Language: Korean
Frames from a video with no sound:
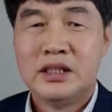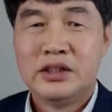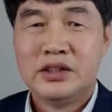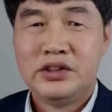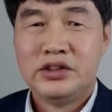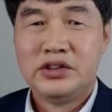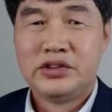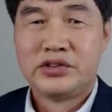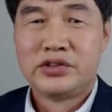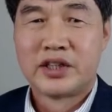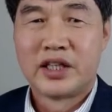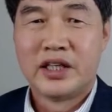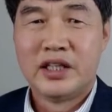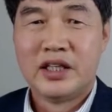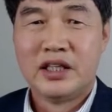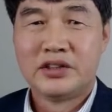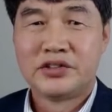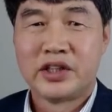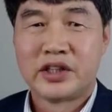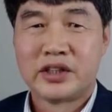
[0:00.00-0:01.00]

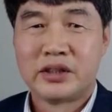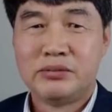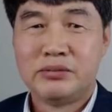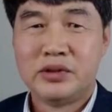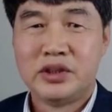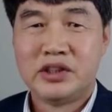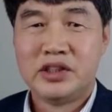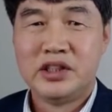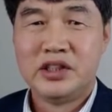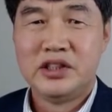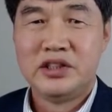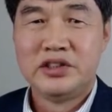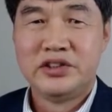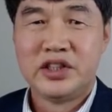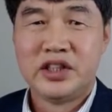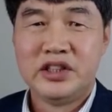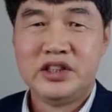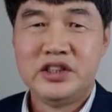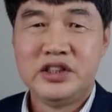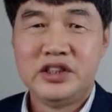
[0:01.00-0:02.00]
이스라엘 사람들이
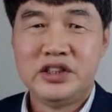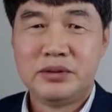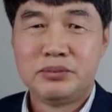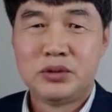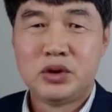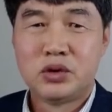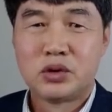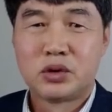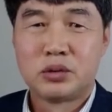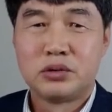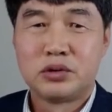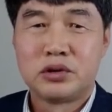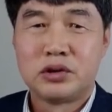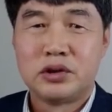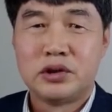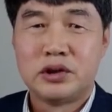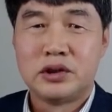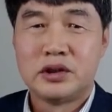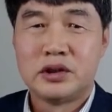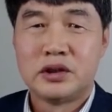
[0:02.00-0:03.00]
이제
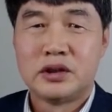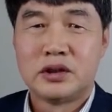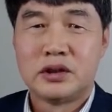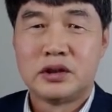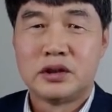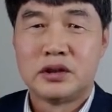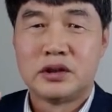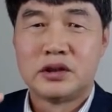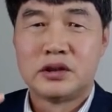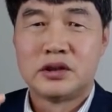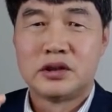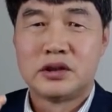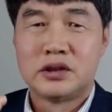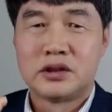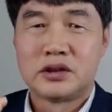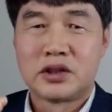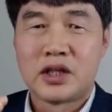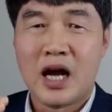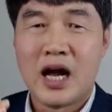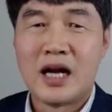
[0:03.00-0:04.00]
이집트로부터
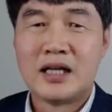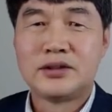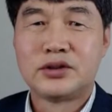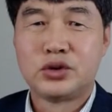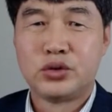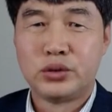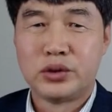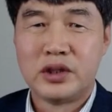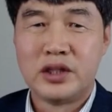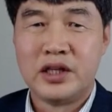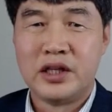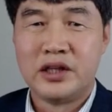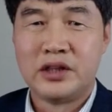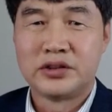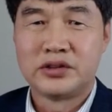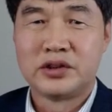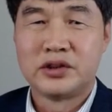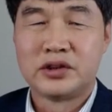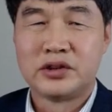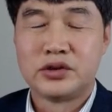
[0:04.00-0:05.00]
어, 탈출을
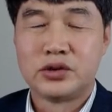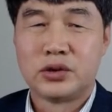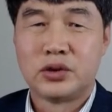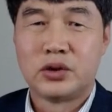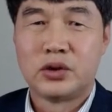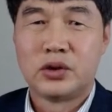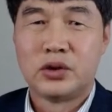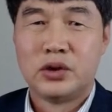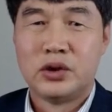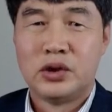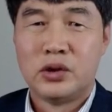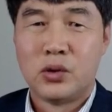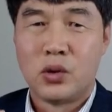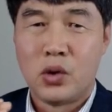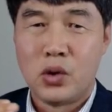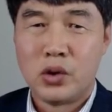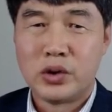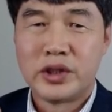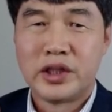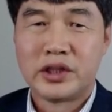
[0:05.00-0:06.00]
해서 그죠?
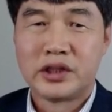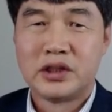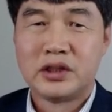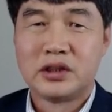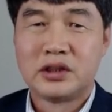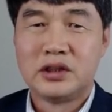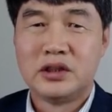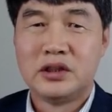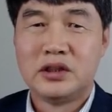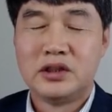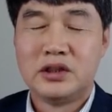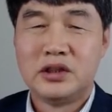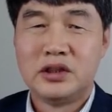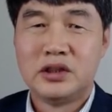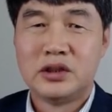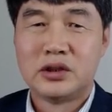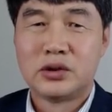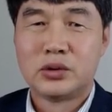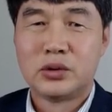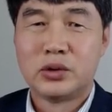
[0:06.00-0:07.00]
홍해를
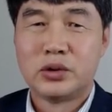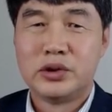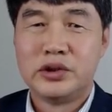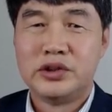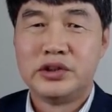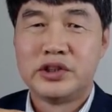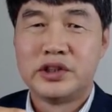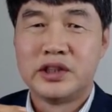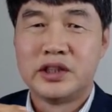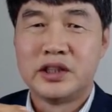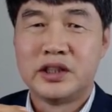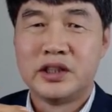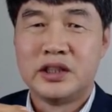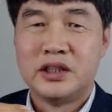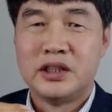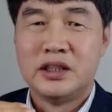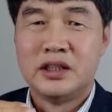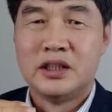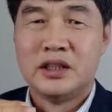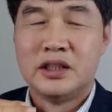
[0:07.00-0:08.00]
건너고 이제
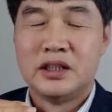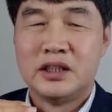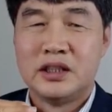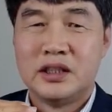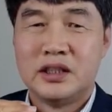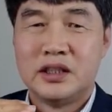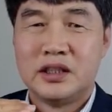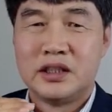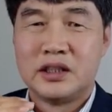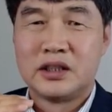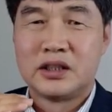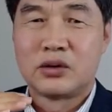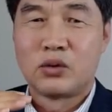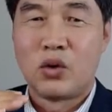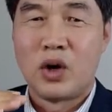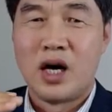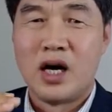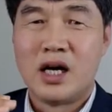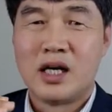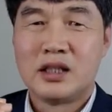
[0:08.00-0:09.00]
에,
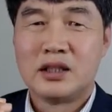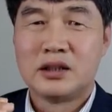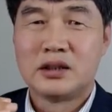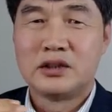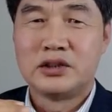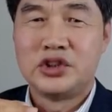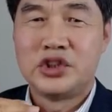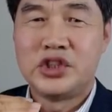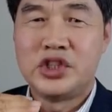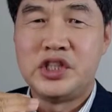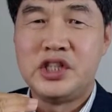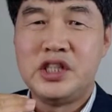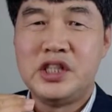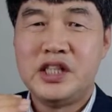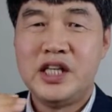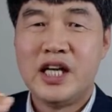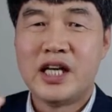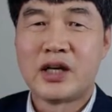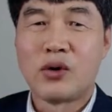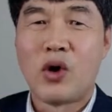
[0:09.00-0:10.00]
광
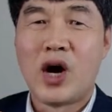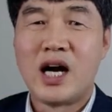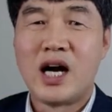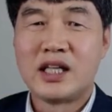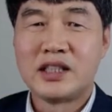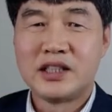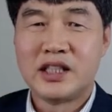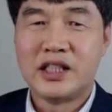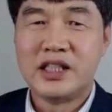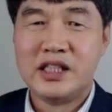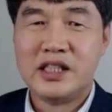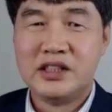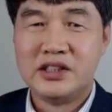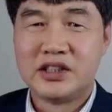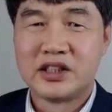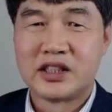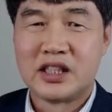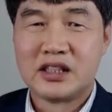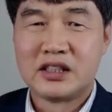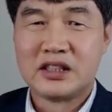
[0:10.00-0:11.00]
시내 광야에
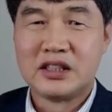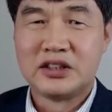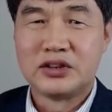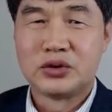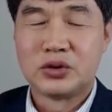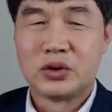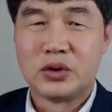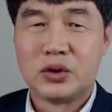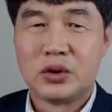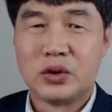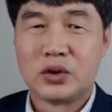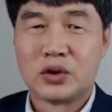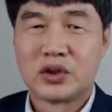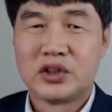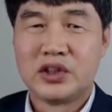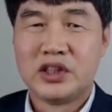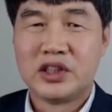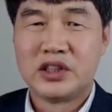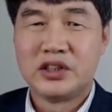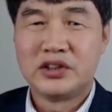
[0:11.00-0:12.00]
이제 간 거죠.
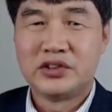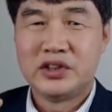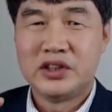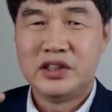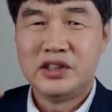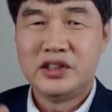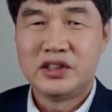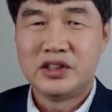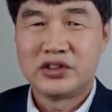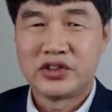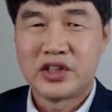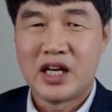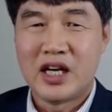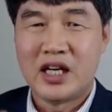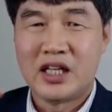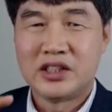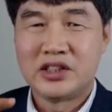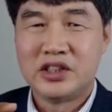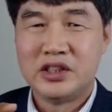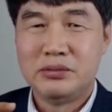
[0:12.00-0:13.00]
거기서 이제
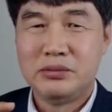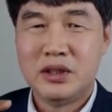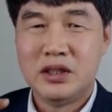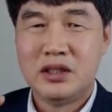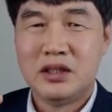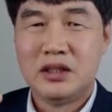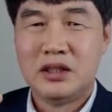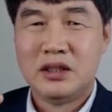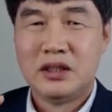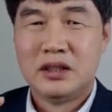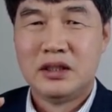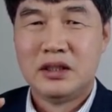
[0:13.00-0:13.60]
40일